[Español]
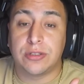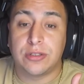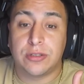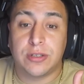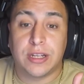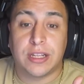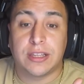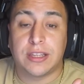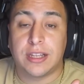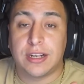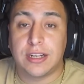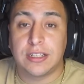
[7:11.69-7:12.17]
te voy a
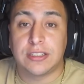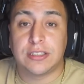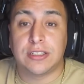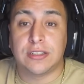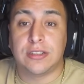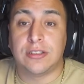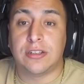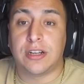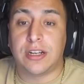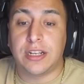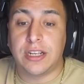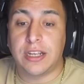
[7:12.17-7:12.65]
estar
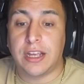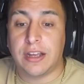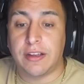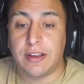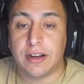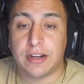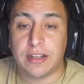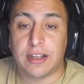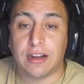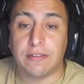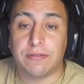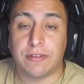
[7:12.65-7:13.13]
leyendo ahí a
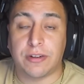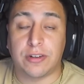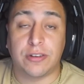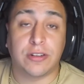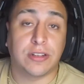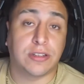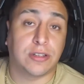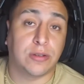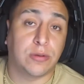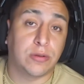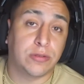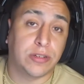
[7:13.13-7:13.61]
ver qué
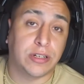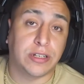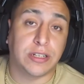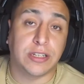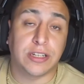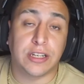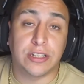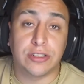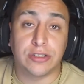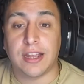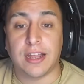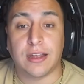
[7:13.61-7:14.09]
alfajores te gustan y
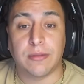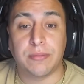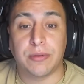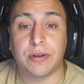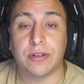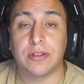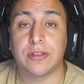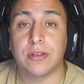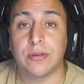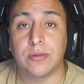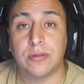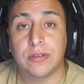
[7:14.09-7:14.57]
qué no espero
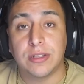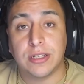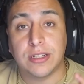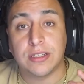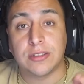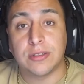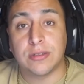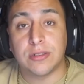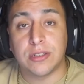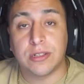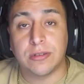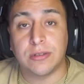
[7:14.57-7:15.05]
que te guste
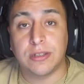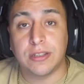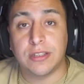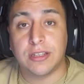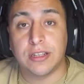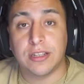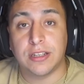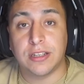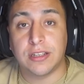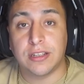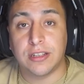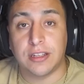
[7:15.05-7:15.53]

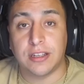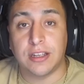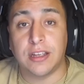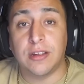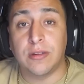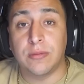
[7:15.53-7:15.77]
suscríbete eh,